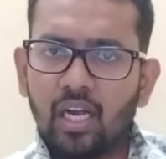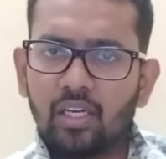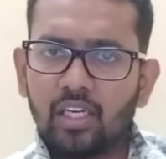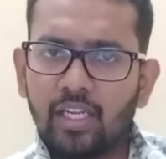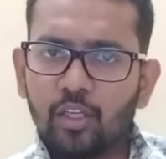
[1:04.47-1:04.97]

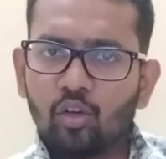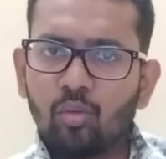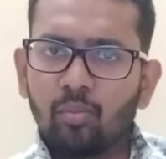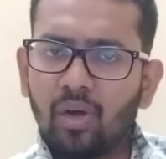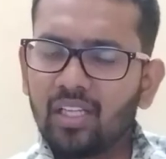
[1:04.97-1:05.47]

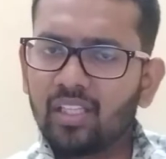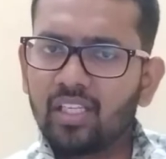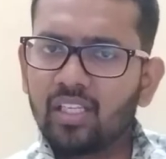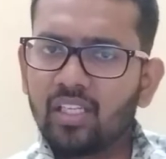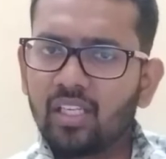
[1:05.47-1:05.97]
நினைக்கும் அதை
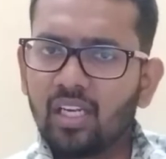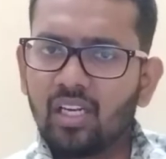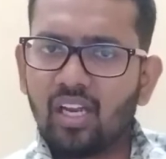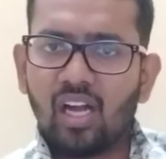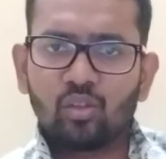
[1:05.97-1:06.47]

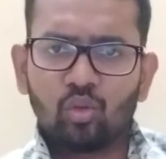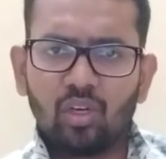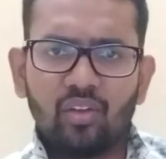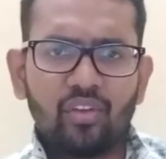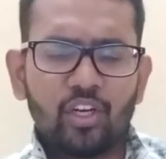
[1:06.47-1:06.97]
நான்
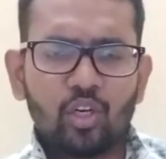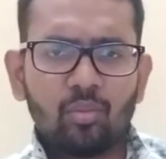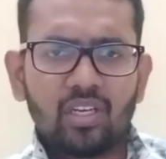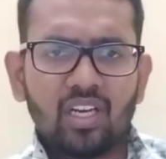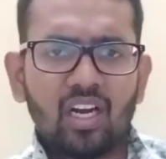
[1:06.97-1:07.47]
சொல்ல
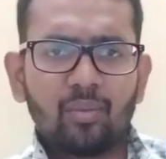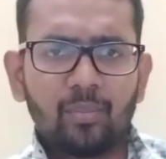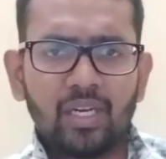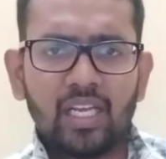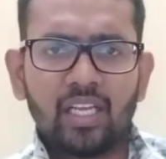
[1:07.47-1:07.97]
வேண்டுமென்றால்
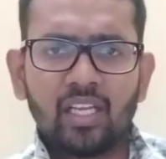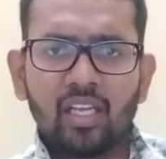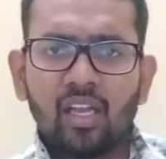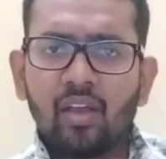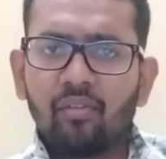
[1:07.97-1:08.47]
பிழை
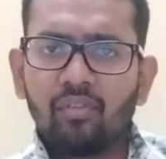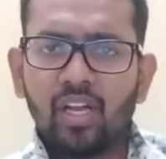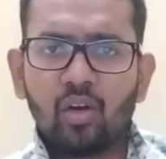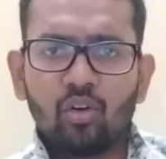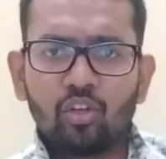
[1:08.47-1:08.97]

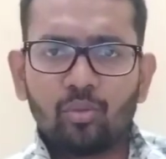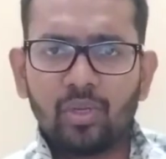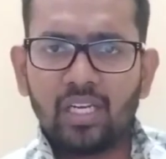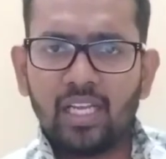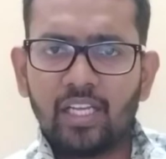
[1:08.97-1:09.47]
வேர்
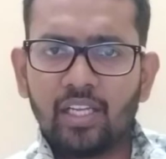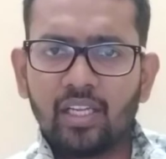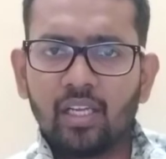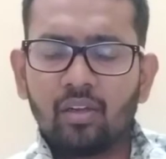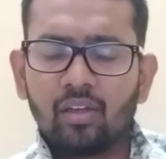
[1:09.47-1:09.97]
ஒன்றுமில்லை
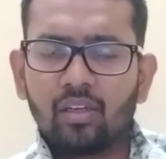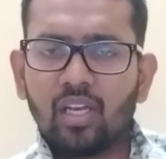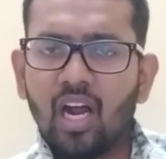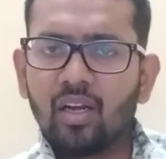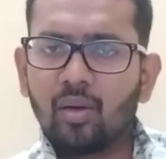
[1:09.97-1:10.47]

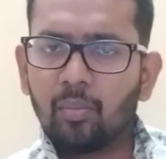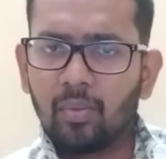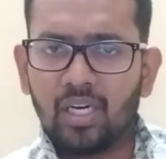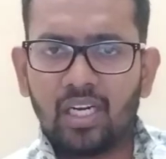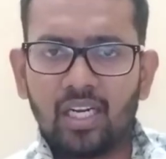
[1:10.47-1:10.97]
நான்
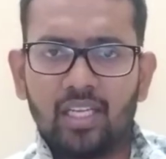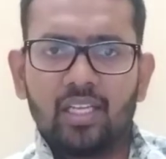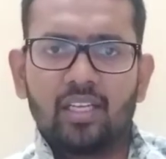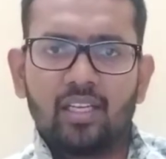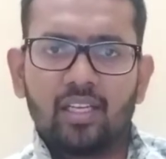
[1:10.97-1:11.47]
மழலை
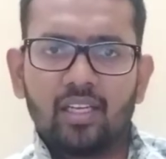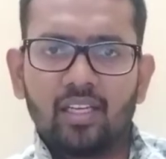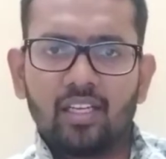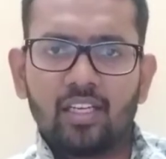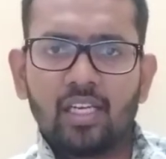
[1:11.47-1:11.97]

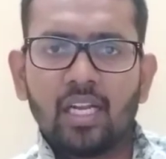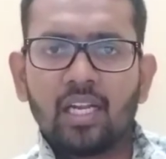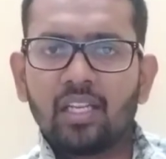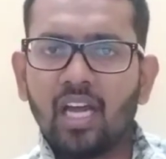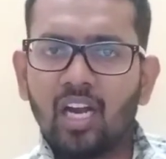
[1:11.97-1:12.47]

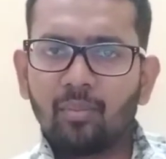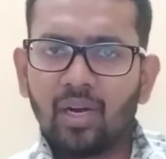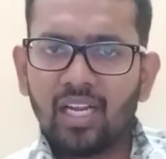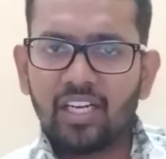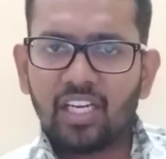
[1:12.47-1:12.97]
நான்
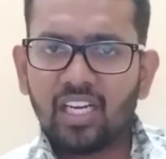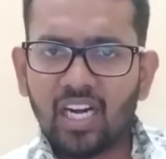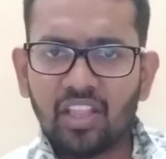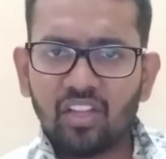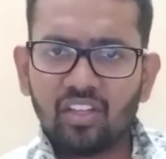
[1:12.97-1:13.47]
மலையினில்
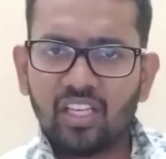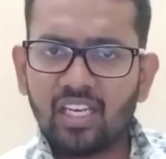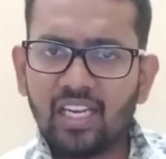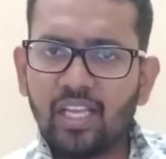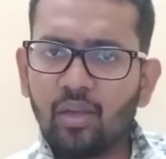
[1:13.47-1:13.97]
நடந்தது
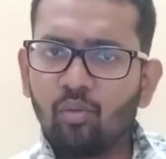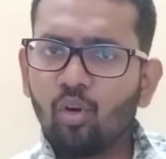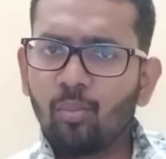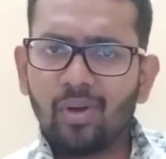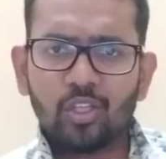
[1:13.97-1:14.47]
இல்லை ஓ
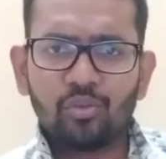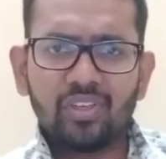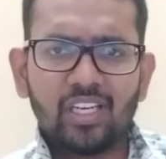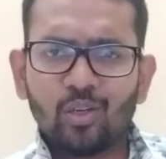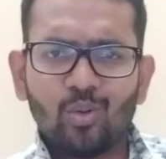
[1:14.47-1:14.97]

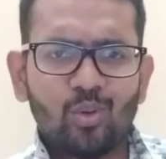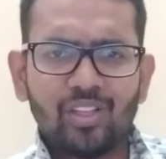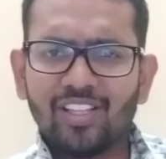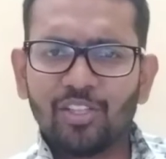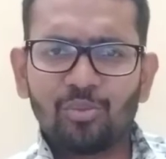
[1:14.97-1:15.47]
மதுவினில்
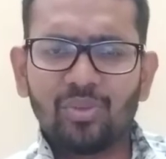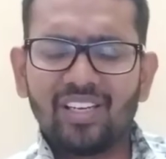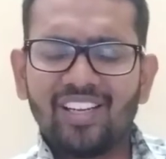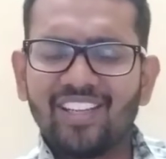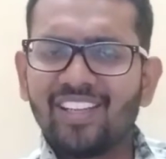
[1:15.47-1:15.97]
குளித்ததும்
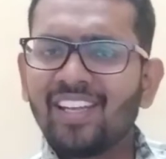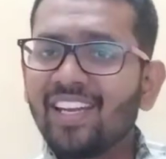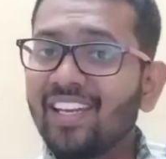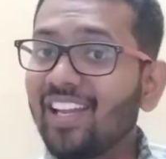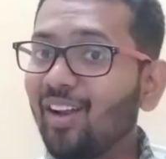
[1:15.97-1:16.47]
இல்லை
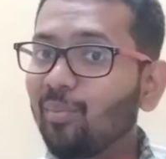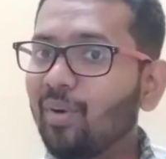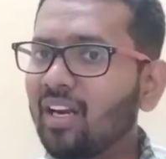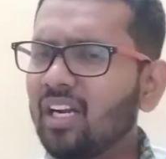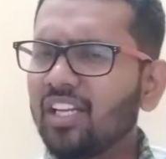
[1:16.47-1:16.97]
நான்
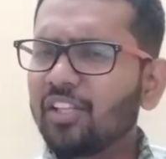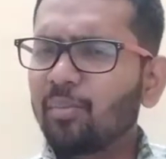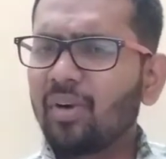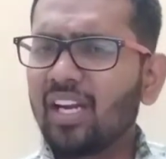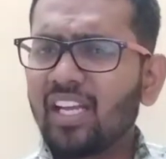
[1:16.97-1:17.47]
மரகத
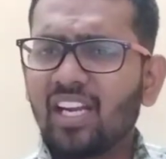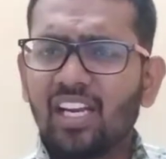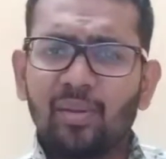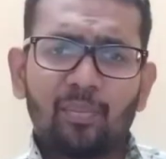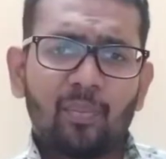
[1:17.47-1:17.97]

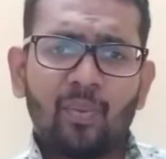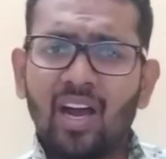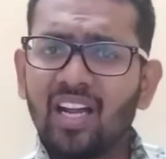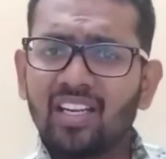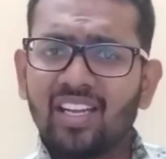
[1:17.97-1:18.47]
மலைகளை
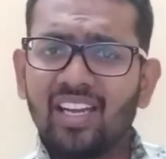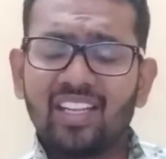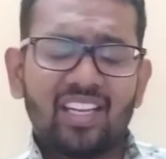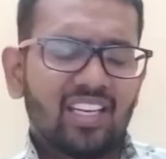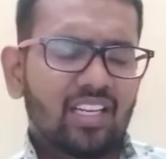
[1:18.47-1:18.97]
பார்க்க
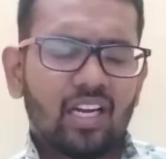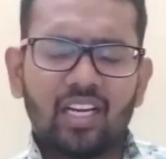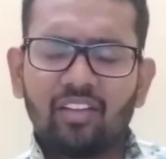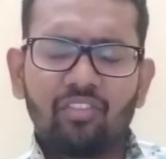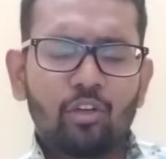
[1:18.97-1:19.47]
என்
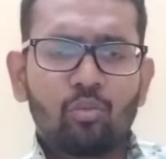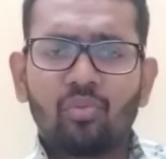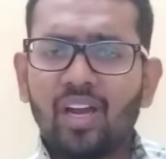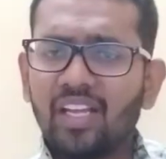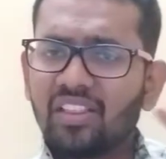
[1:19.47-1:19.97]
கனவிலும்
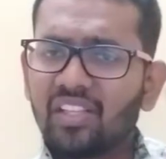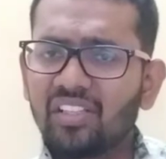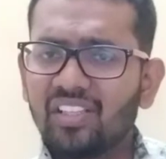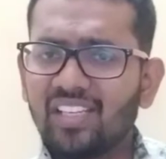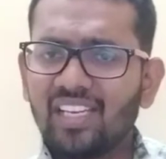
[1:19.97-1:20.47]

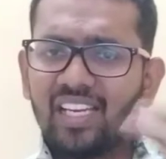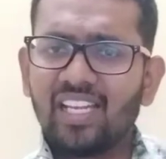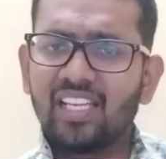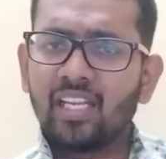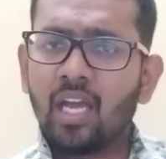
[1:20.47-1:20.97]
வாய்த்தது இல்லை
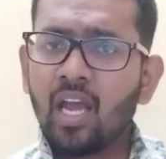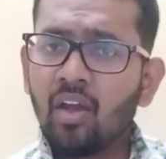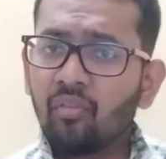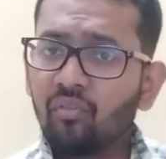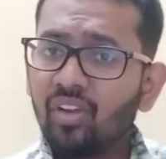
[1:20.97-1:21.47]

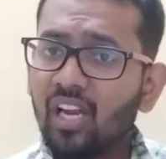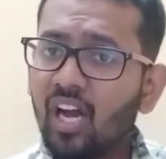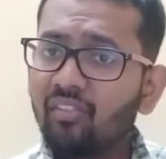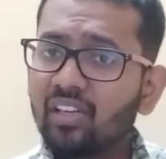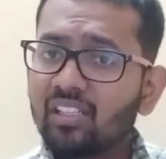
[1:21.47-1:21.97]

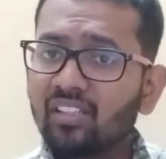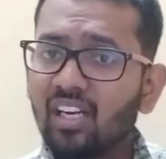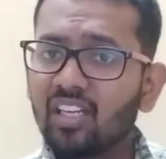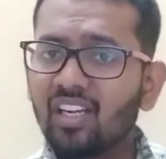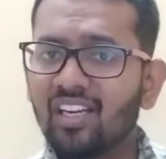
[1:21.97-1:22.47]
விழாவில்
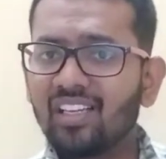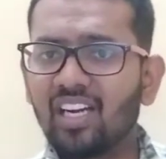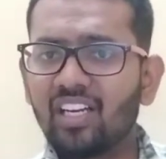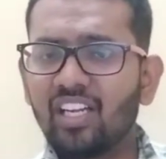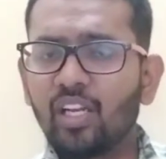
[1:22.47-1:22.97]
சிறகுகள்
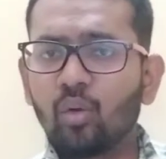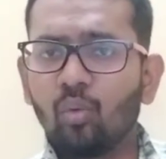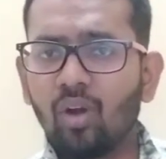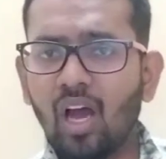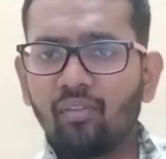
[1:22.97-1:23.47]
கண்டேன்
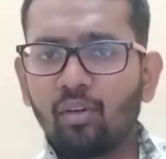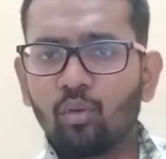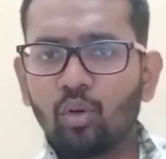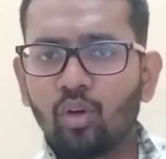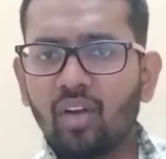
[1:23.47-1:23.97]
உலாவ
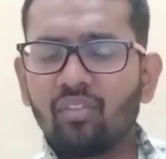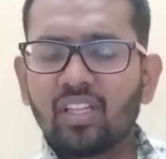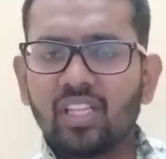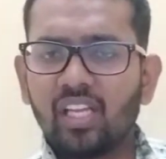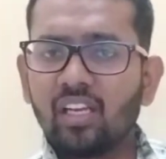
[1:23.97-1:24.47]
உன்னுடன்
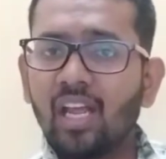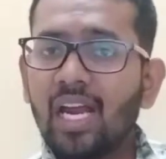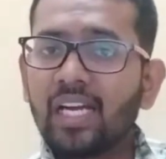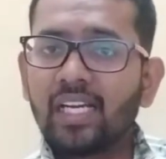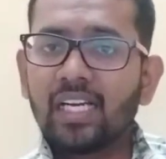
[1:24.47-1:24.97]
வந்தேன்
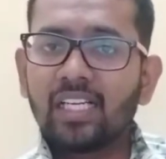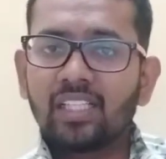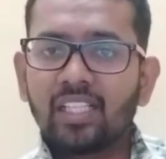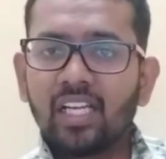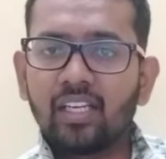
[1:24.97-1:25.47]

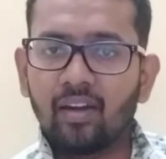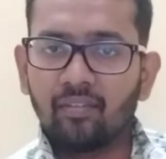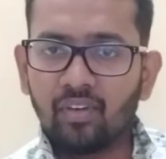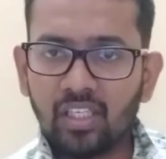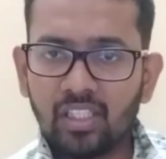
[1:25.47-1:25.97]
எழுந்தேன்
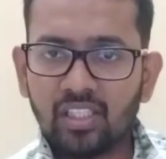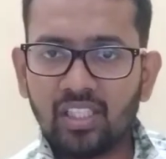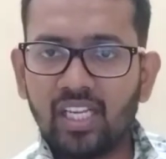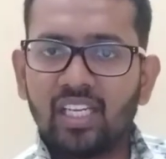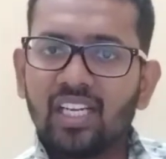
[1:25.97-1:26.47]

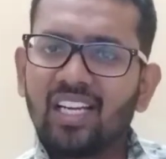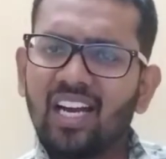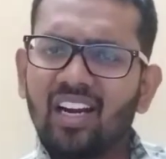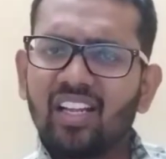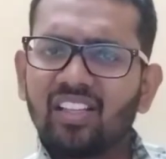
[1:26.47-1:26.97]
விழுந்தேன்
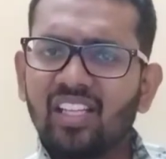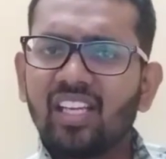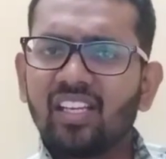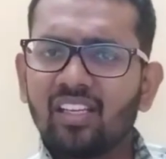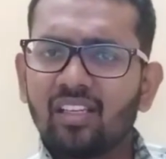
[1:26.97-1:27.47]

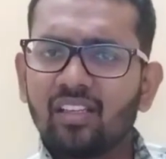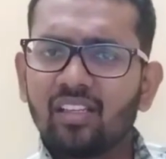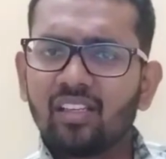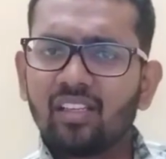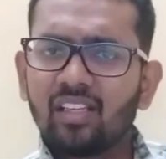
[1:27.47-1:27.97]
கரைந்தேன்
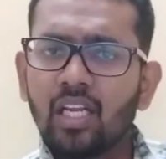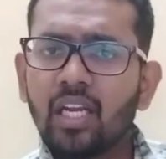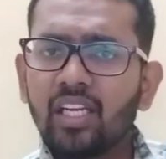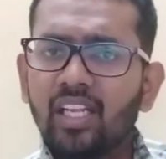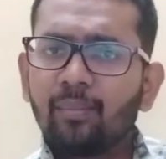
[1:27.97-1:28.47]

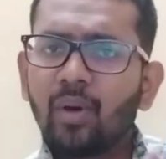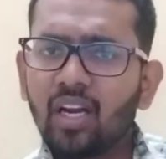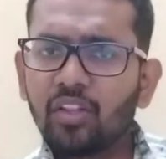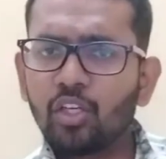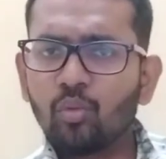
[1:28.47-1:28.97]
நீ
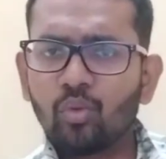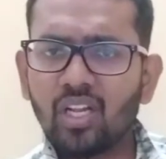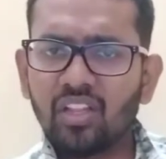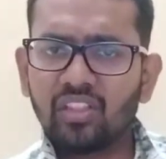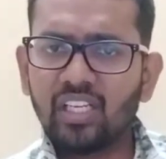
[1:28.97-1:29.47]
பறந்திடும்
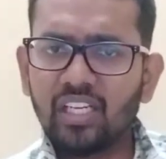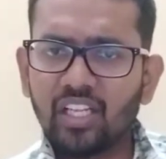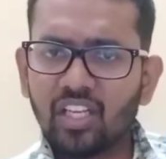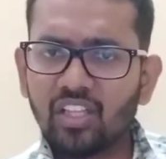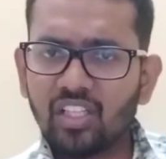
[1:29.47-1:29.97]
உயரத்தில்
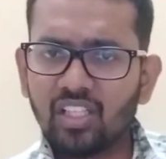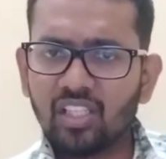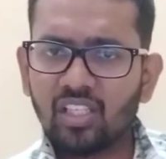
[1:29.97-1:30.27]
இருந்து